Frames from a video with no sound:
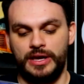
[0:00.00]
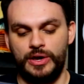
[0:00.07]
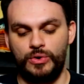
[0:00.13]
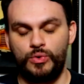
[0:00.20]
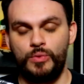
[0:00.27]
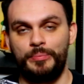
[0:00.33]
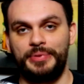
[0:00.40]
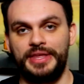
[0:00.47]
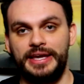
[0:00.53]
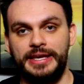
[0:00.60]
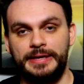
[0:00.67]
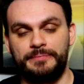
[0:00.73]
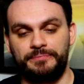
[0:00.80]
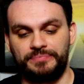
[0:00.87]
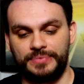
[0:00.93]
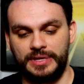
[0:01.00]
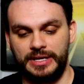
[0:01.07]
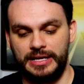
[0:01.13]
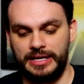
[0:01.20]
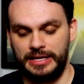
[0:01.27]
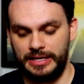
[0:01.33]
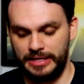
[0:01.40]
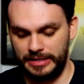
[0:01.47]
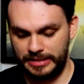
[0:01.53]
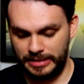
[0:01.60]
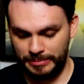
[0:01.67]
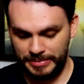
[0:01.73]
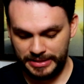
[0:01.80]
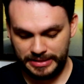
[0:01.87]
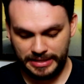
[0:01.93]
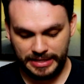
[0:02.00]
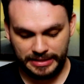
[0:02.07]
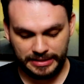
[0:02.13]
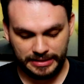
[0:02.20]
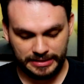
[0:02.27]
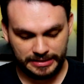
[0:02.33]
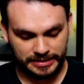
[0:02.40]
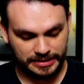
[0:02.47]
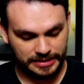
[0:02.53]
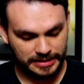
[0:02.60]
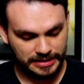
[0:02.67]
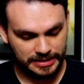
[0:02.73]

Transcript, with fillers: Eu comprei é, camisetas